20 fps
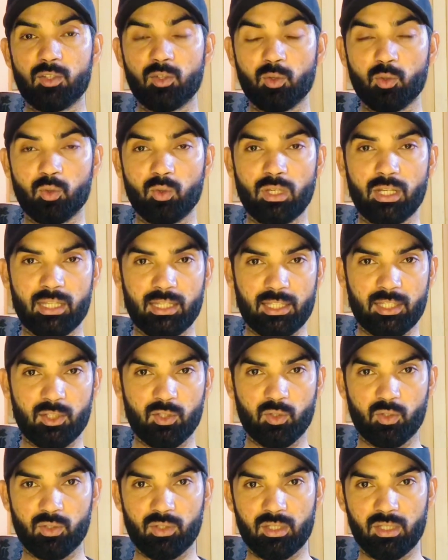की तो कोई गलती
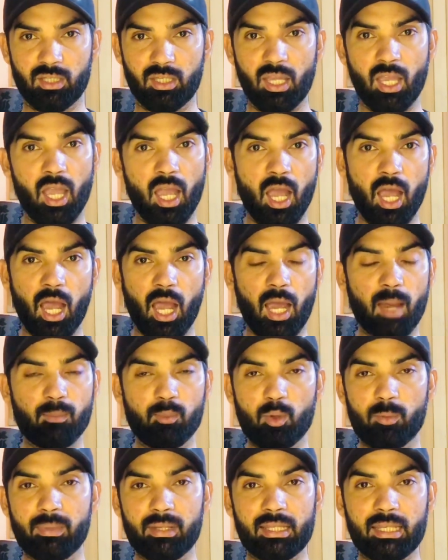नहीं होती
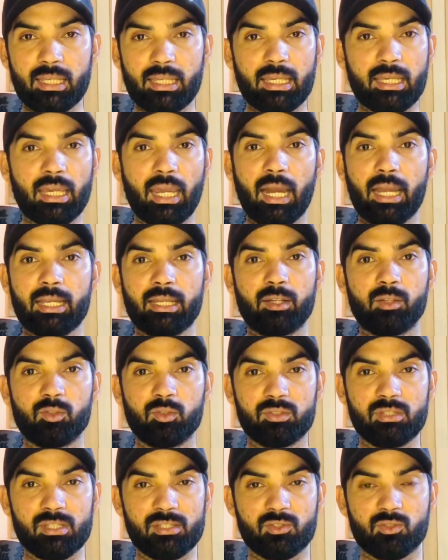आपको पता है कि कैट ने तो
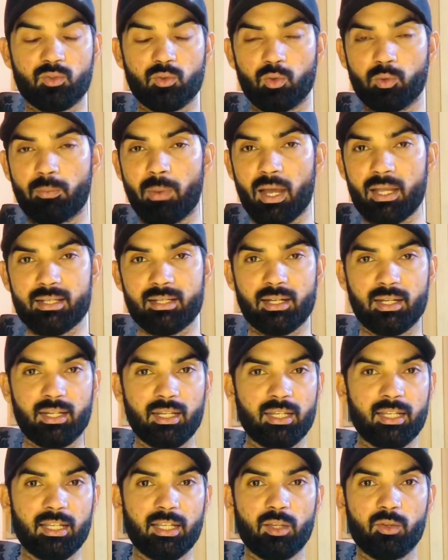जस्ट टूल पास करने
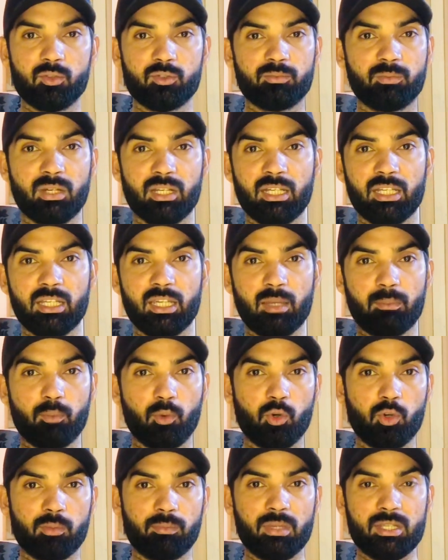के लिए उस मिट्टी के
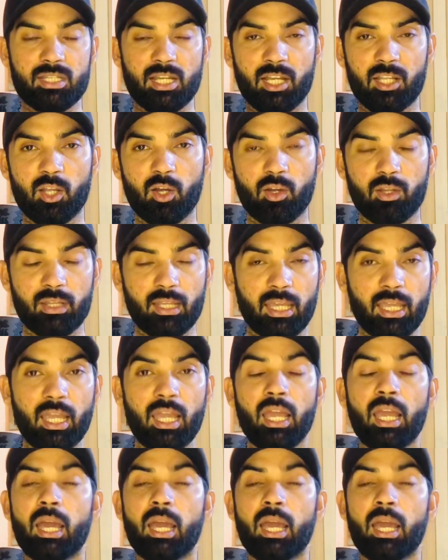पोर्ट में जाना होता है